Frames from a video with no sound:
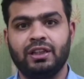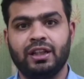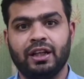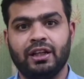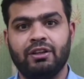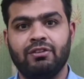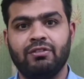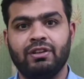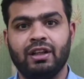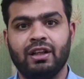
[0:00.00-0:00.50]

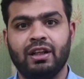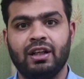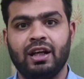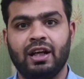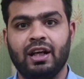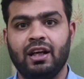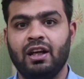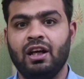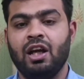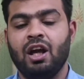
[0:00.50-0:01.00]
अट्रैक्टिव कलर
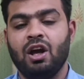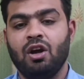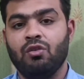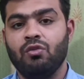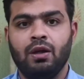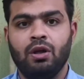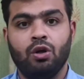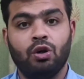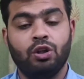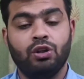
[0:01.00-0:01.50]
है
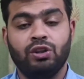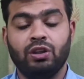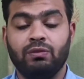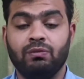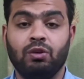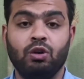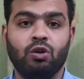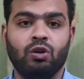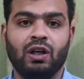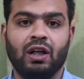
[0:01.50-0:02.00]
वो
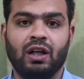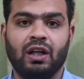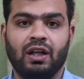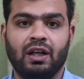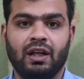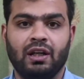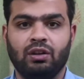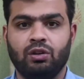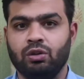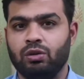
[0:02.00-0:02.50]
ओशन ब्लू
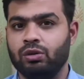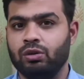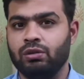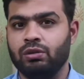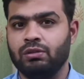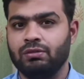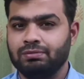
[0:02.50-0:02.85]
कलर है तो